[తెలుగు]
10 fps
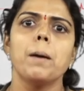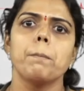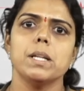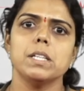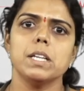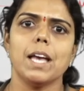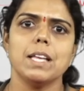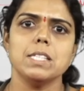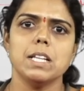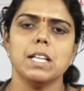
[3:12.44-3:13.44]
మనకి
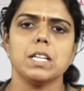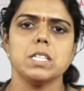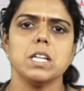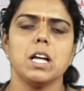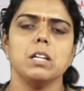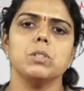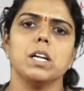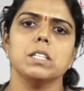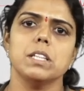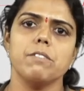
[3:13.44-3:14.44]
క్యాన్సర్ లక్షణాలు
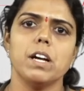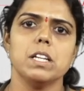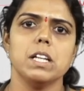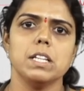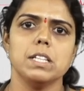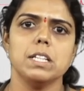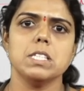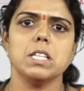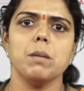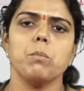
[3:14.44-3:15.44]
దాని నివారణ
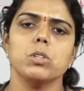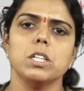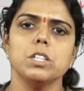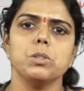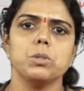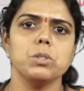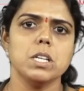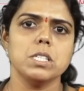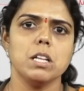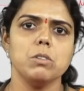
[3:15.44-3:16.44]
తెలిస్తే మొదటి రెండు
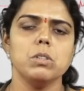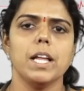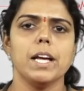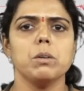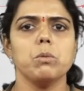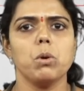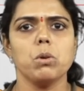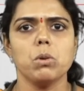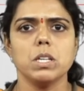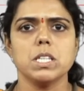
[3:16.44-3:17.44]
దశలు లేక
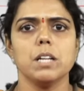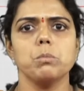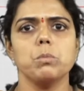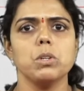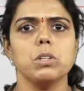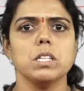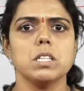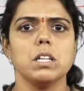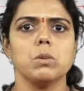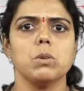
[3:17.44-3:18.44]
ఒక్కొక్కసారి మూడో
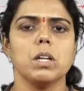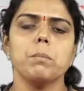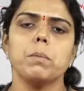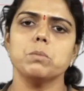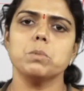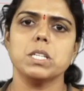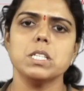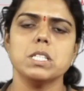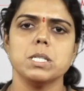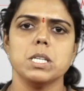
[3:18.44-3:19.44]
దశలో కూడా మనం
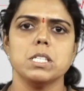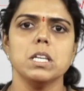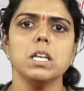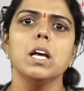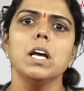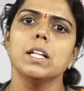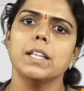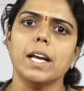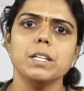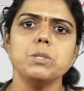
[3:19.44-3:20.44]
చికిత్స చేసి
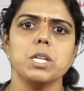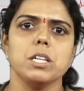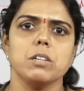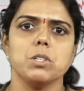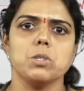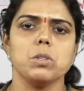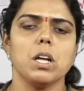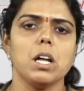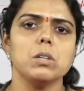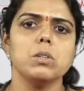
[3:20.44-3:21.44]
నయం చేయవచ్చు
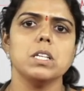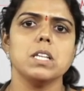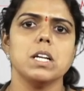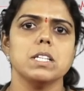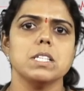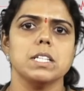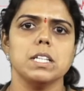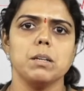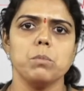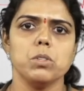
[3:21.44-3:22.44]
నాలుగో దశ అంటే
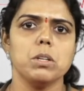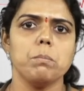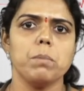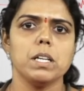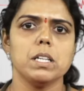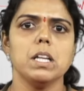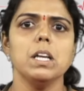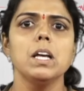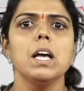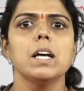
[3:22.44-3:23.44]
శరీరం మొత్తం పాకితే
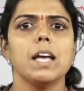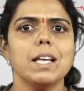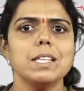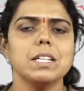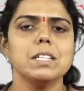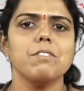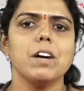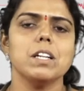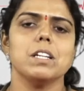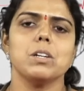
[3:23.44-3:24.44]
క్యాన్సర్
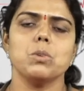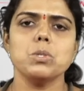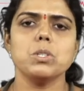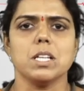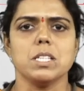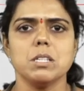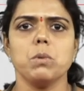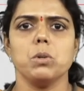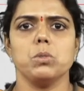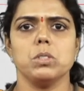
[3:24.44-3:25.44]
నివారణ కొంచెం
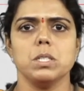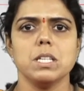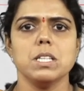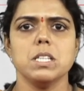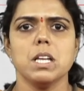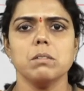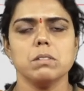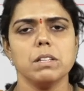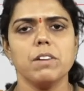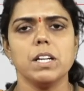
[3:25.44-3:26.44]
కష్టం అవుతుంది చికిత్స
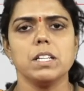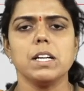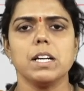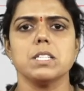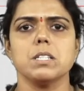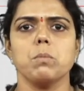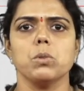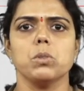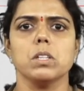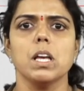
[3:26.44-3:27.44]
నివారణ
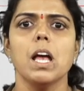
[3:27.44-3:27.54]
కష్టమవుతుంది